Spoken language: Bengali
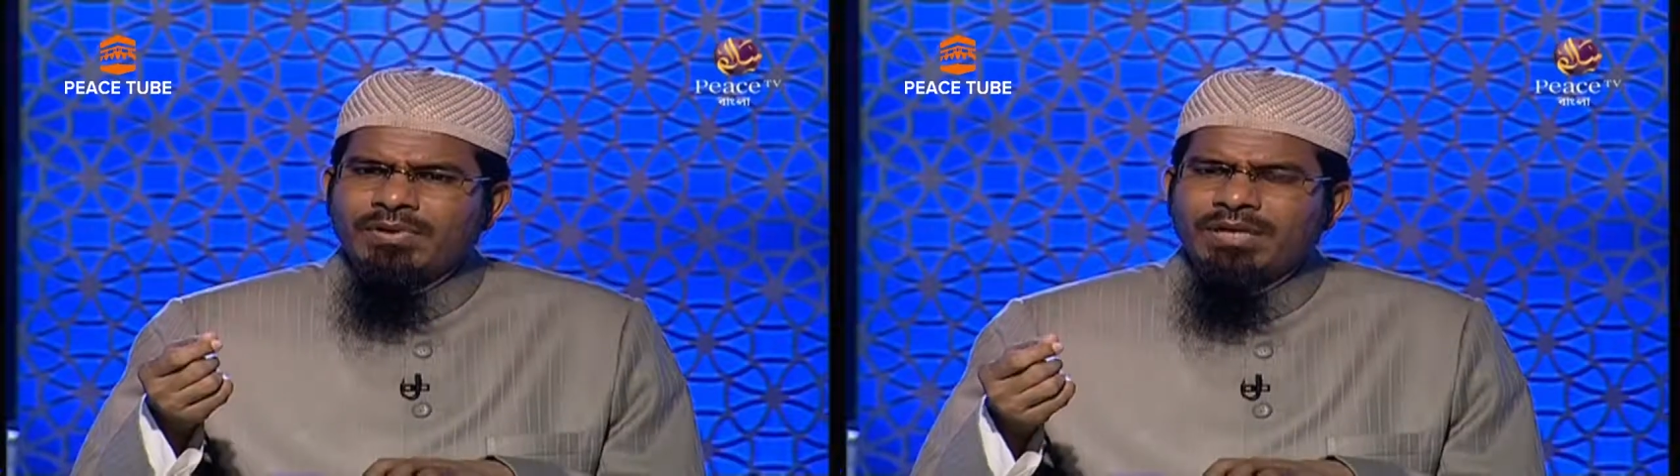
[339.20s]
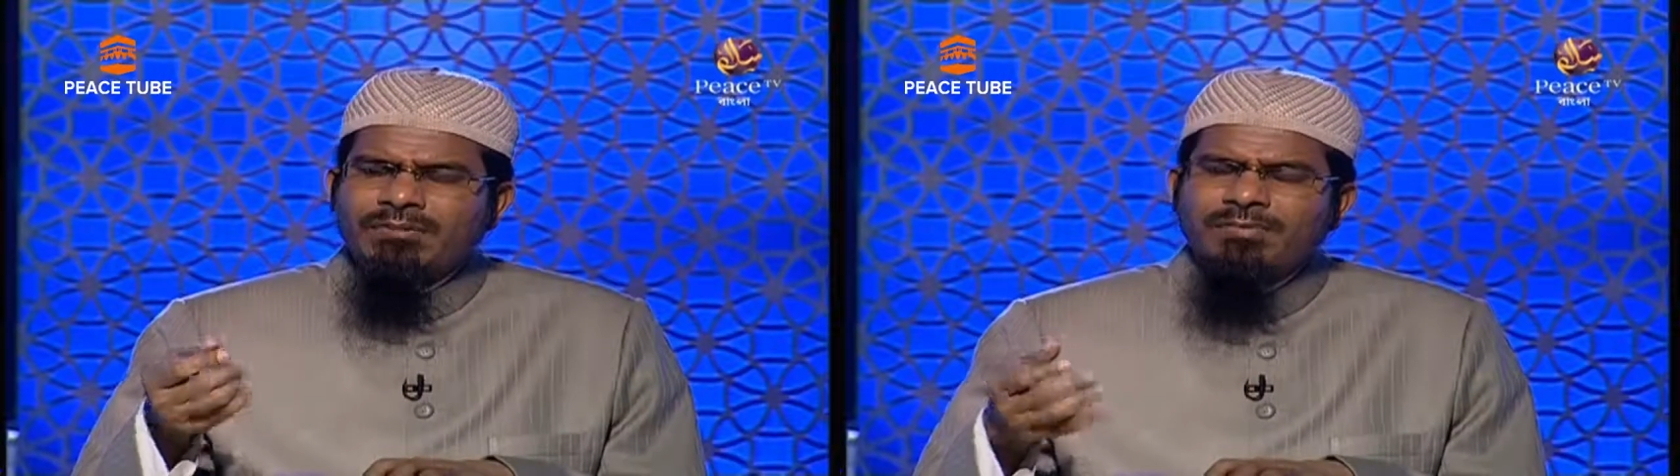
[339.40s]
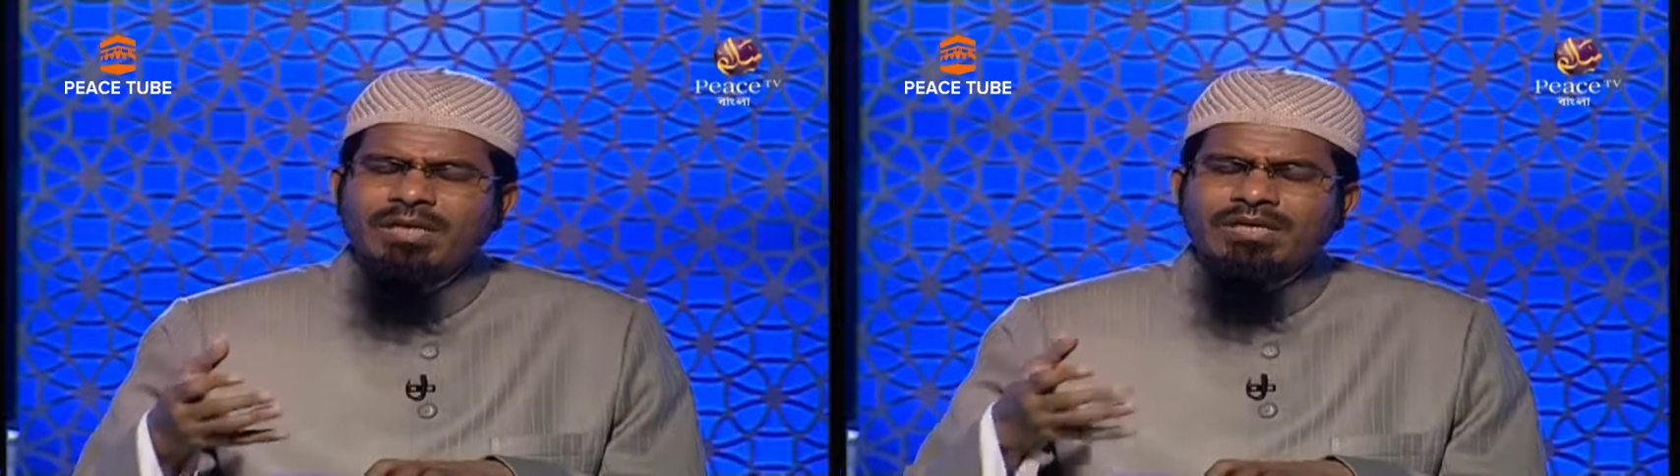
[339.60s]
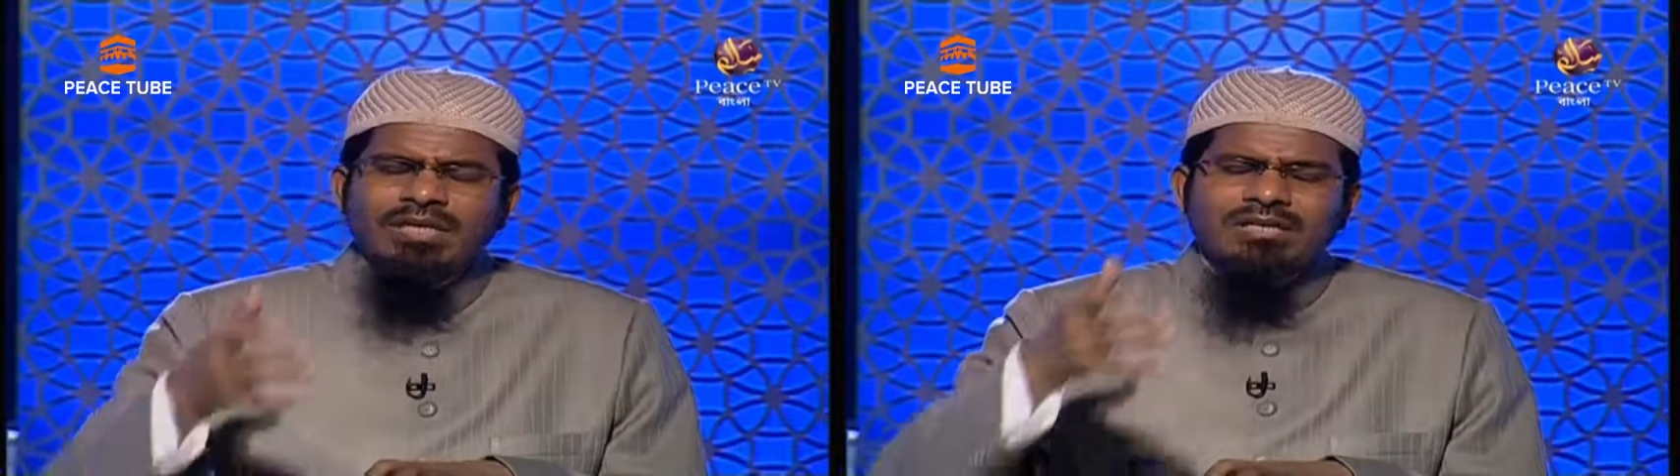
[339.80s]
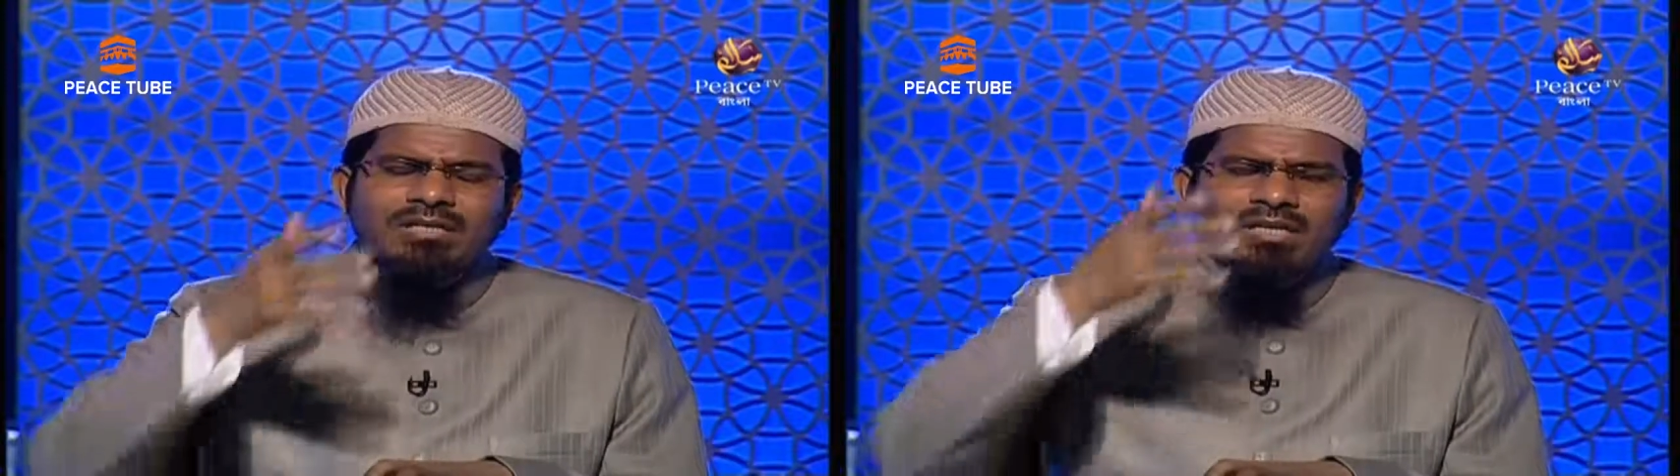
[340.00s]
একবার
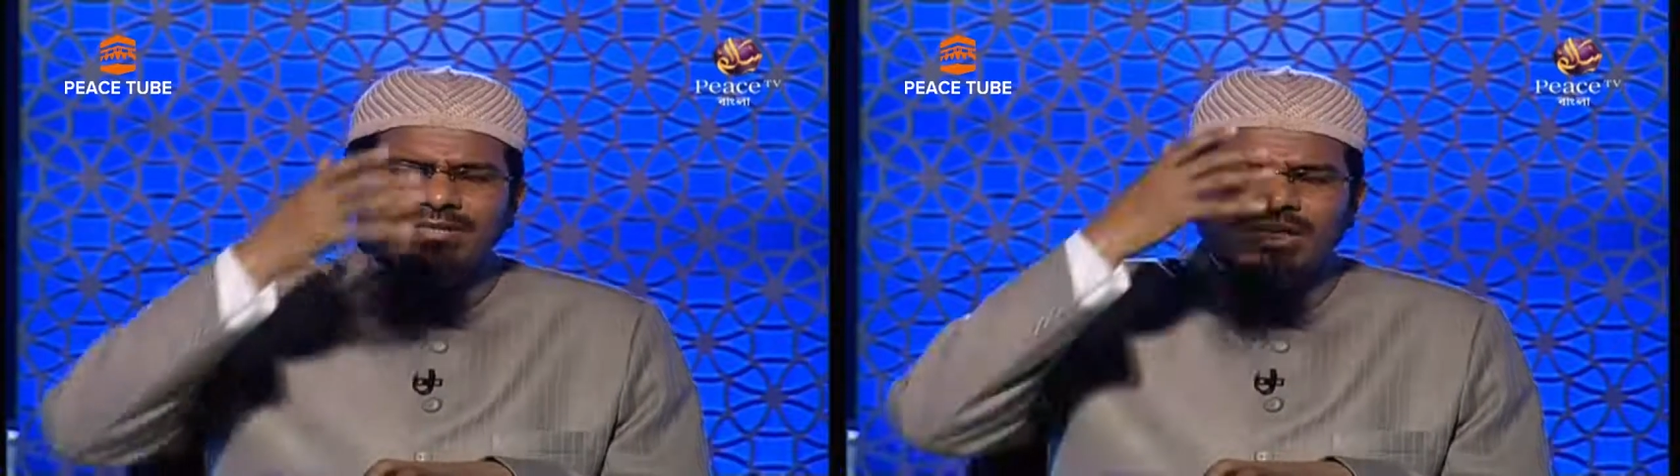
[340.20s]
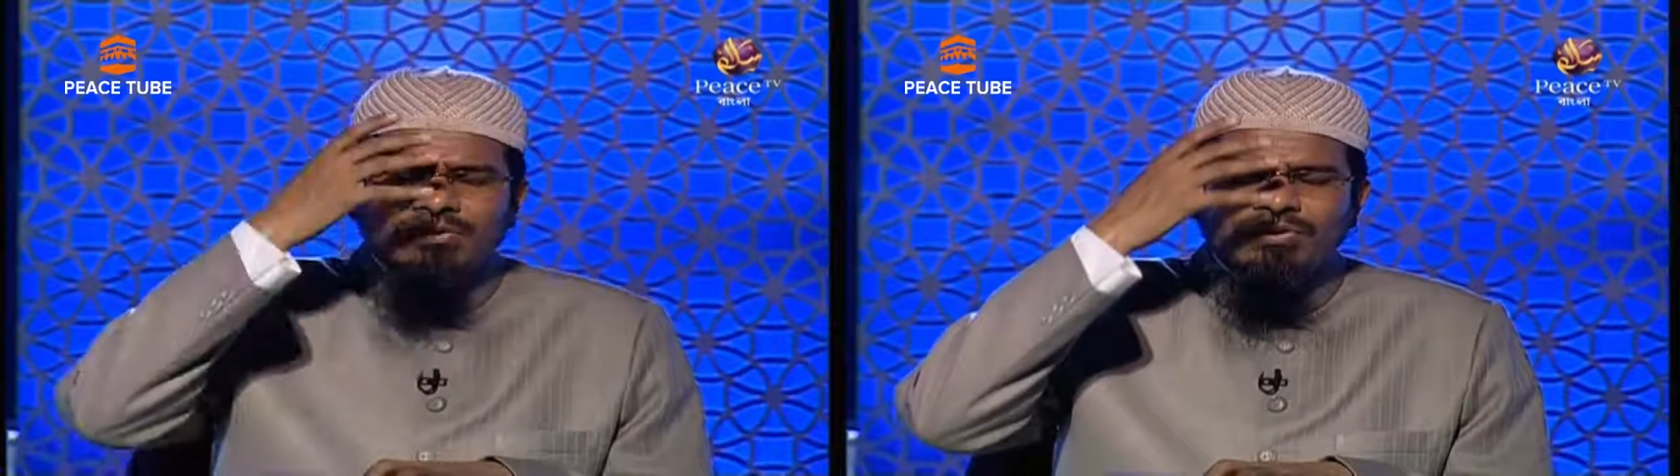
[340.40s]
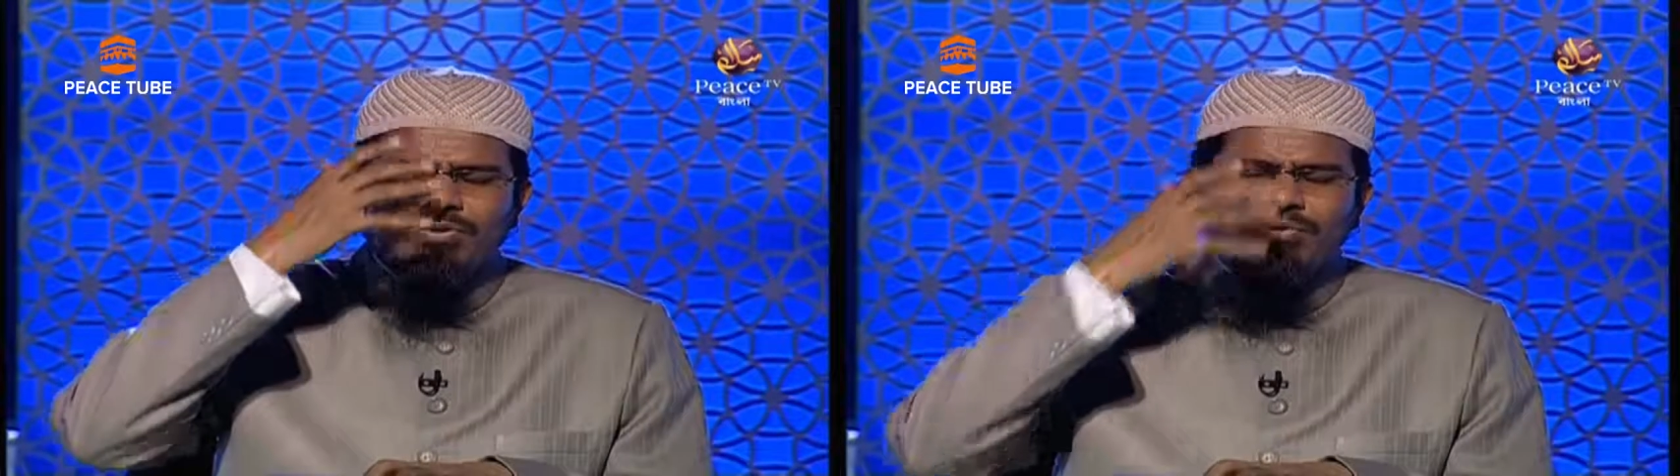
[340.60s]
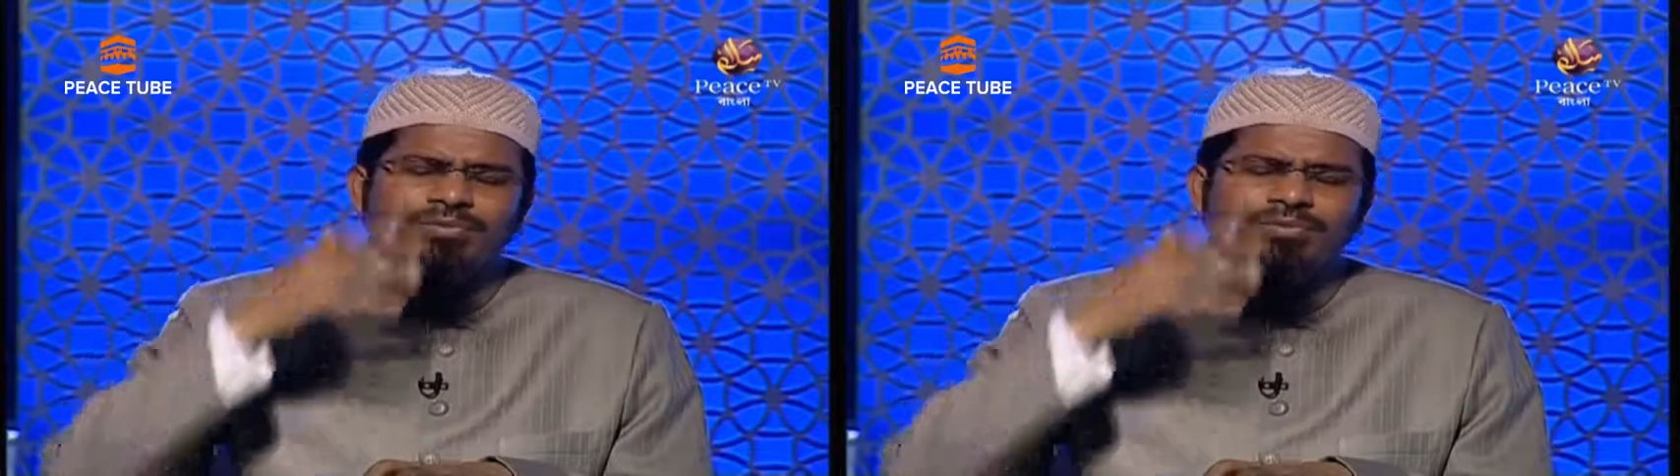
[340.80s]
তার চাদর